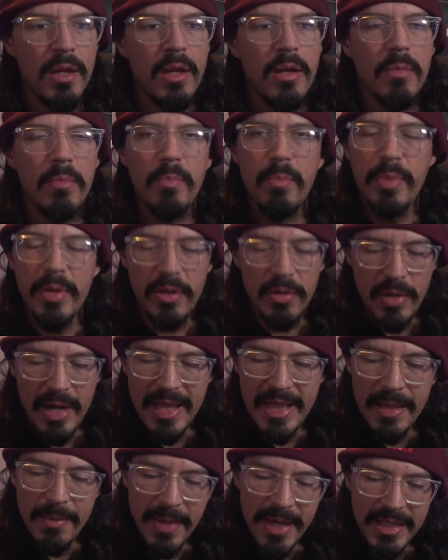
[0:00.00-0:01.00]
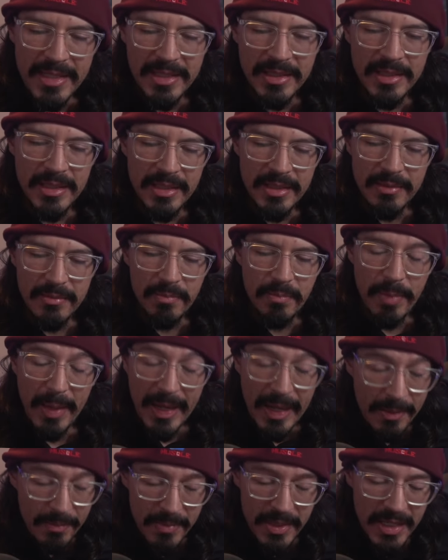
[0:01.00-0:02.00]
Pero nada más
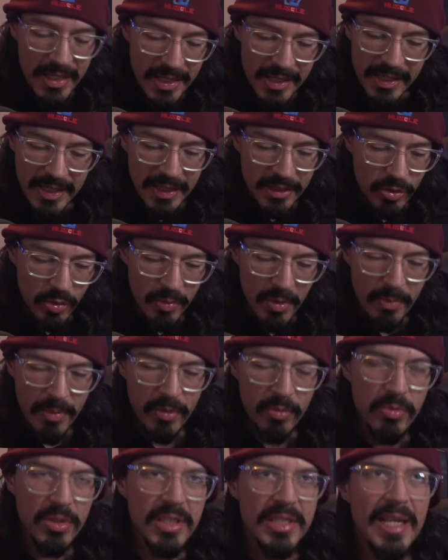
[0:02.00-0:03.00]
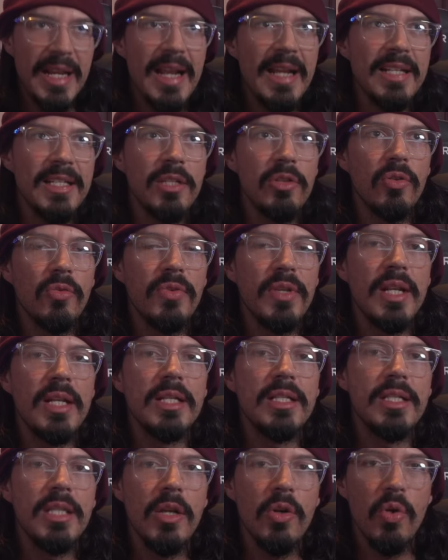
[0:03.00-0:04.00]
para mí, que tú me preguntes el éxito
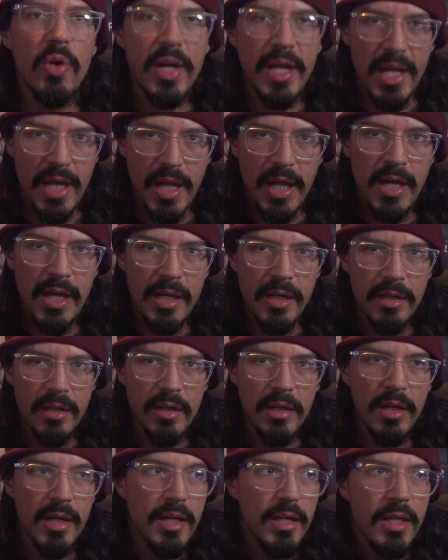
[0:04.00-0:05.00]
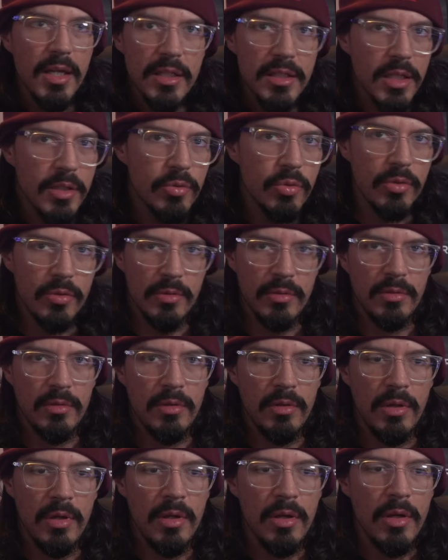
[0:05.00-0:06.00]
financiero real, es eso.
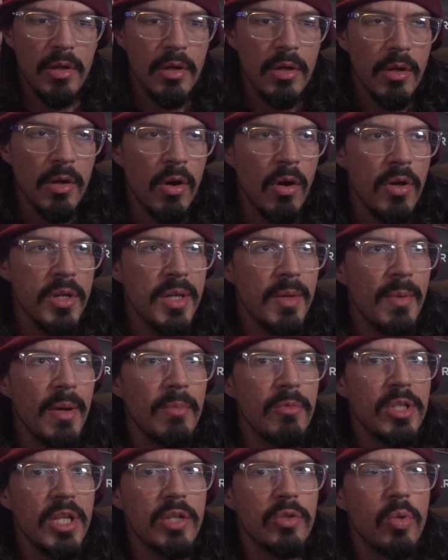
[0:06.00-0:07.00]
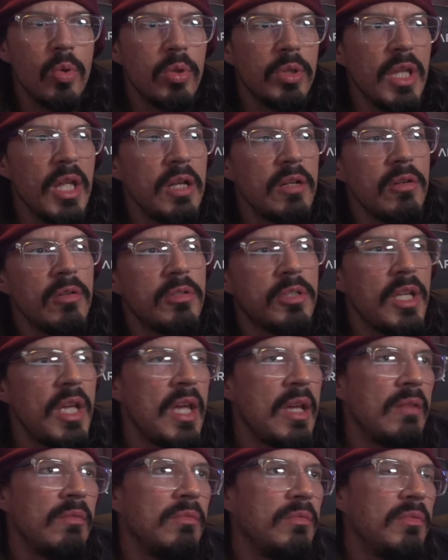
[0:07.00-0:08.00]
Oye, vamos a surtir, no
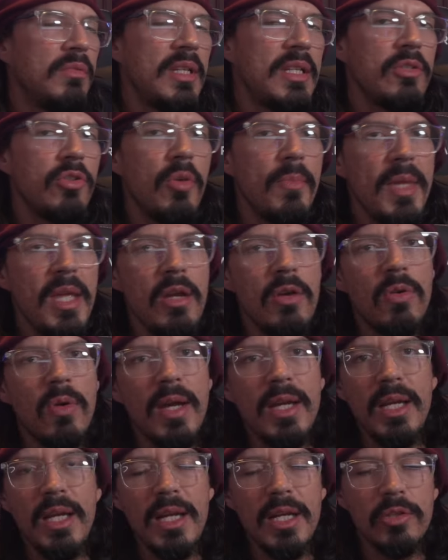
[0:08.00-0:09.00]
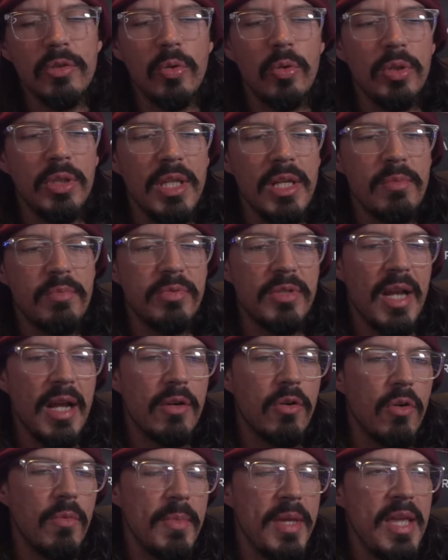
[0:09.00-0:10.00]
sé, es domingo, hay que ir a surtir pues, la
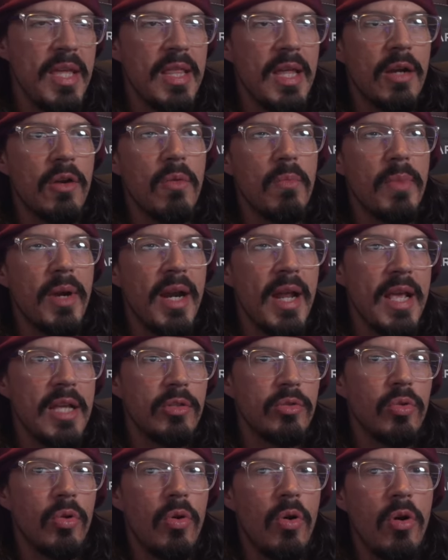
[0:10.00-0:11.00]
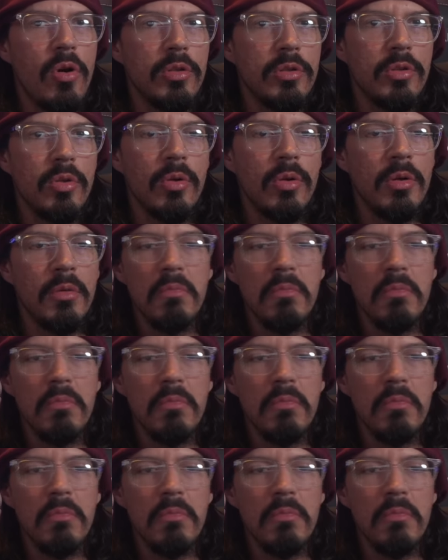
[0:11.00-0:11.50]
comida, comprar esto, lo otro.